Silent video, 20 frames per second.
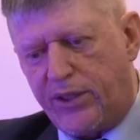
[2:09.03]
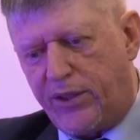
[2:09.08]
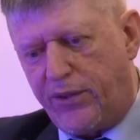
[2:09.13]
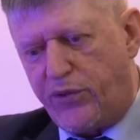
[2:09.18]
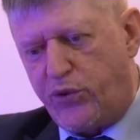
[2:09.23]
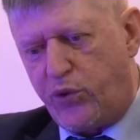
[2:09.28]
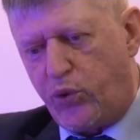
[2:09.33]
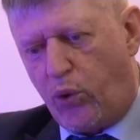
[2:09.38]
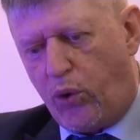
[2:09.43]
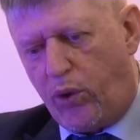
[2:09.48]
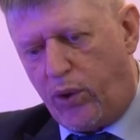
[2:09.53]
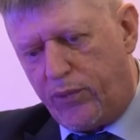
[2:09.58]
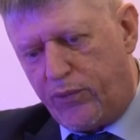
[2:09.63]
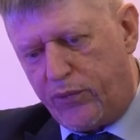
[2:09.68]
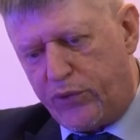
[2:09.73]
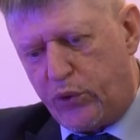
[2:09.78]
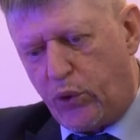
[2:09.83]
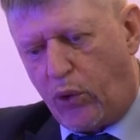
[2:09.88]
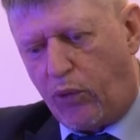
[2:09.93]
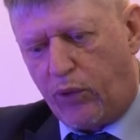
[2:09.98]
Это все,
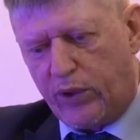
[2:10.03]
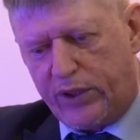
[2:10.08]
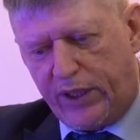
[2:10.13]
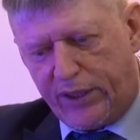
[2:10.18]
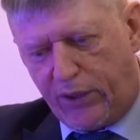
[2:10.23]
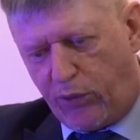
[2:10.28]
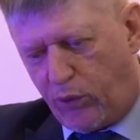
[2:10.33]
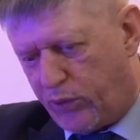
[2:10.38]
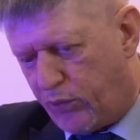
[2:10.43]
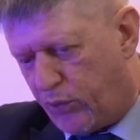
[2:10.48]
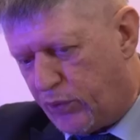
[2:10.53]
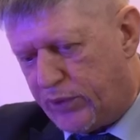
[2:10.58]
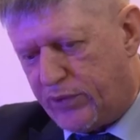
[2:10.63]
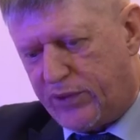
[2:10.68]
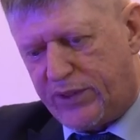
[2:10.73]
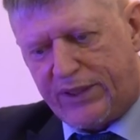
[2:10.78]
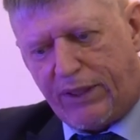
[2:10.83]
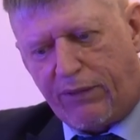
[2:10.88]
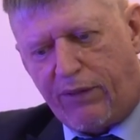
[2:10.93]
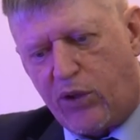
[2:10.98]
все вот это вот, вот
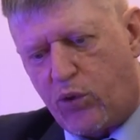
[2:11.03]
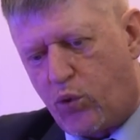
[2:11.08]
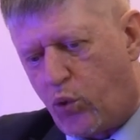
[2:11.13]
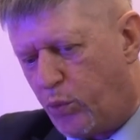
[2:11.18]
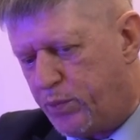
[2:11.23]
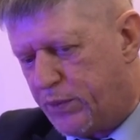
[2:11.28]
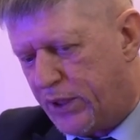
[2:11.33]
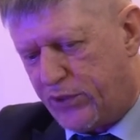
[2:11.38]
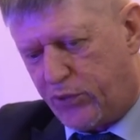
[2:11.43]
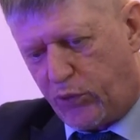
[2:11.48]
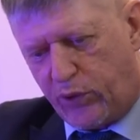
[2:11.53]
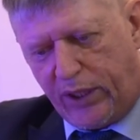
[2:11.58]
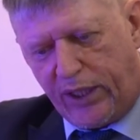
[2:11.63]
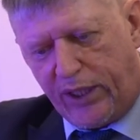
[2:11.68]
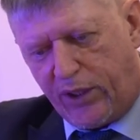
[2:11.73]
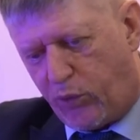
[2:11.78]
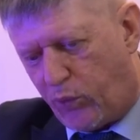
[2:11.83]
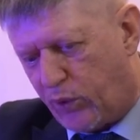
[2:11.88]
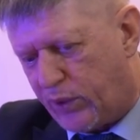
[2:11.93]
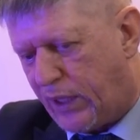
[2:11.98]
совокупность вот
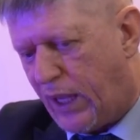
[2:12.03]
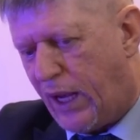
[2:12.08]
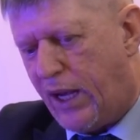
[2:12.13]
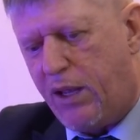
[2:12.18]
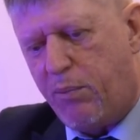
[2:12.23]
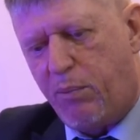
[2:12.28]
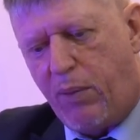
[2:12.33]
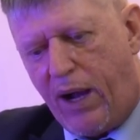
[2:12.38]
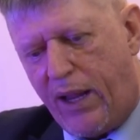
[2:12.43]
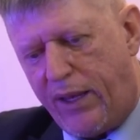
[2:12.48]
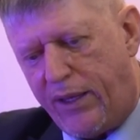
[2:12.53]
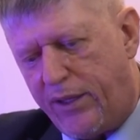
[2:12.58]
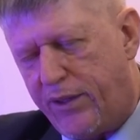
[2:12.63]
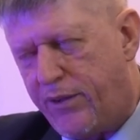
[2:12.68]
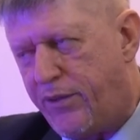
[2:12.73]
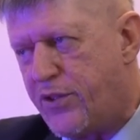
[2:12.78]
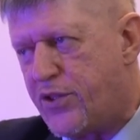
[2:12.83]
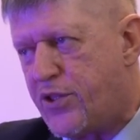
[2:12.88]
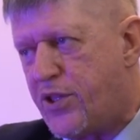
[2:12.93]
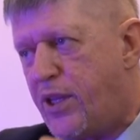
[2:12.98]
этих вот колебаний,
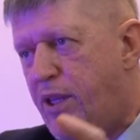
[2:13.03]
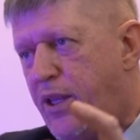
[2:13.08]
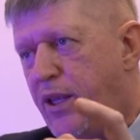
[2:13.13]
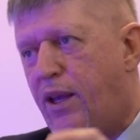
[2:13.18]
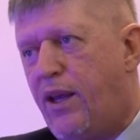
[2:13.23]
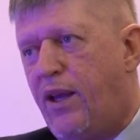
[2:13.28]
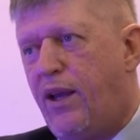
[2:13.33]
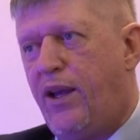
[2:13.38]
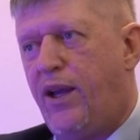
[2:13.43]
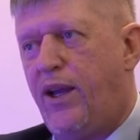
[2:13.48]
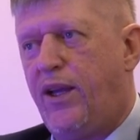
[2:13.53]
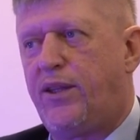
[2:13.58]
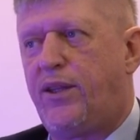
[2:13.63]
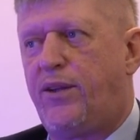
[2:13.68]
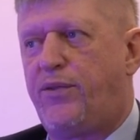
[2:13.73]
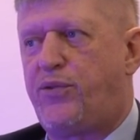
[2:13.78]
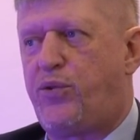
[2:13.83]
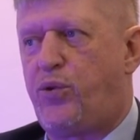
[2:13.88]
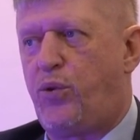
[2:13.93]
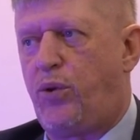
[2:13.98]
движений,
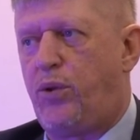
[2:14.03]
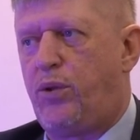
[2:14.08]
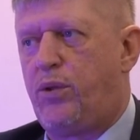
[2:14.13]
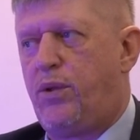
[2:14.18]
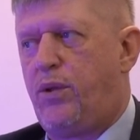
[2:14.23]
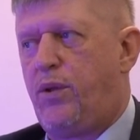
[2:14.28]
это все